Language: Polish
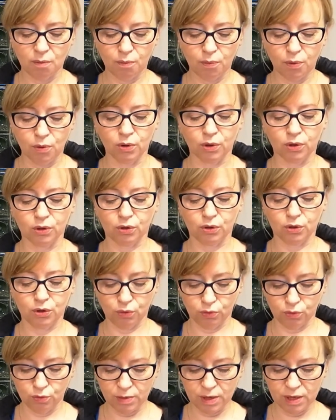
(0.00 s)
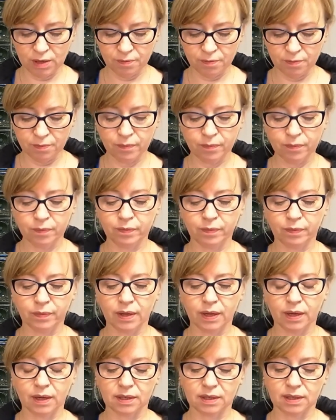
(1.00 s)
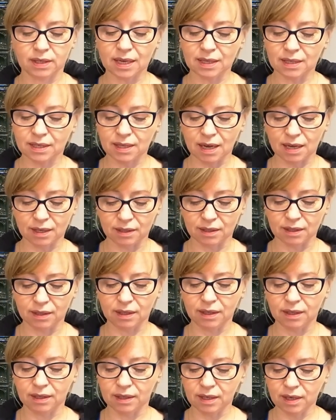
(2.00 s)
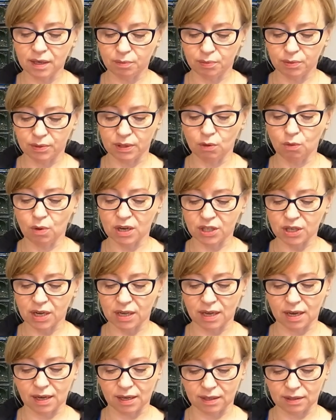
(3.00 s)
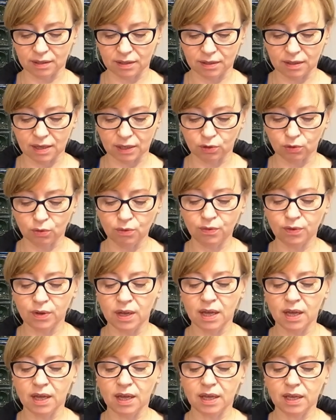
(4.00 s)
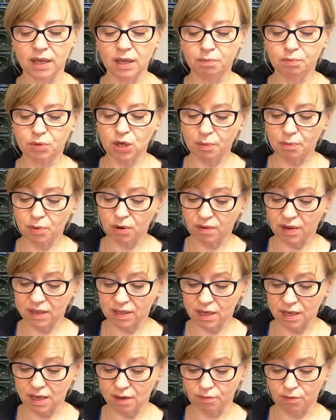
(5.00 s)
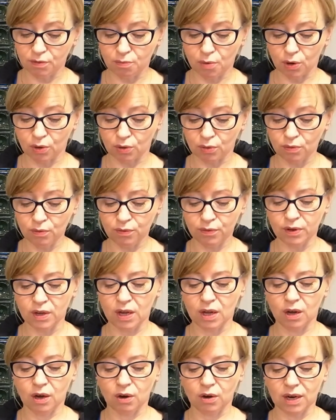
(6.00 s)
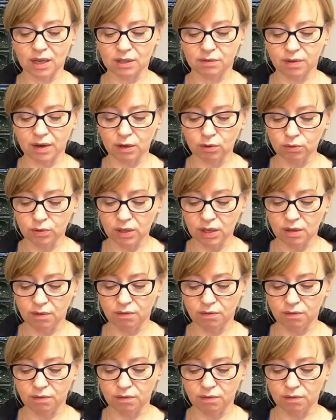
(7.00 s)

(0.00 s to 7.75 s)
Punkt siódmy zasady i tryb zgłaszania kandydatów i przeprowadzania wyborów oraz warunki